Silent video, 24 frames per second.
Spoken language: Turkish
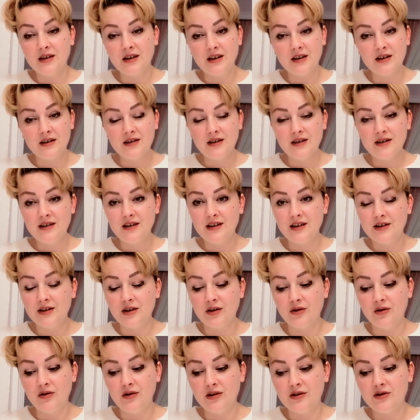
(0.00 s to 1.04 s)
Gardenya
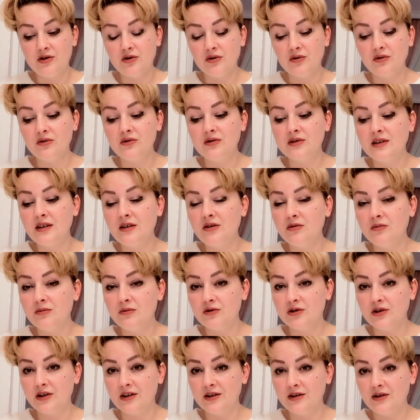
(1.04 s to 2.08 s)
da öyle. Çok güzel
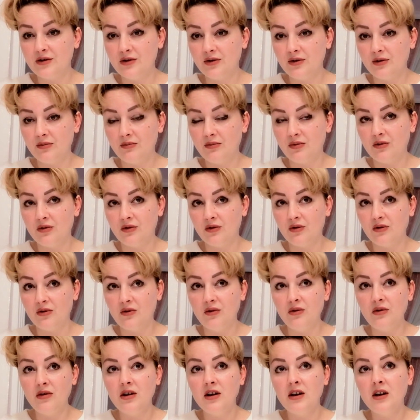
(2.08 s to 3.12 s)
yumuşatıyor bu
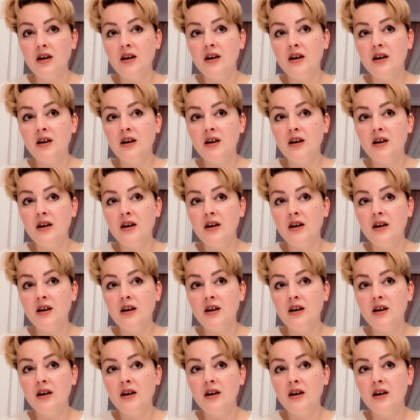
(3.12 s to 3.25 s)
koku.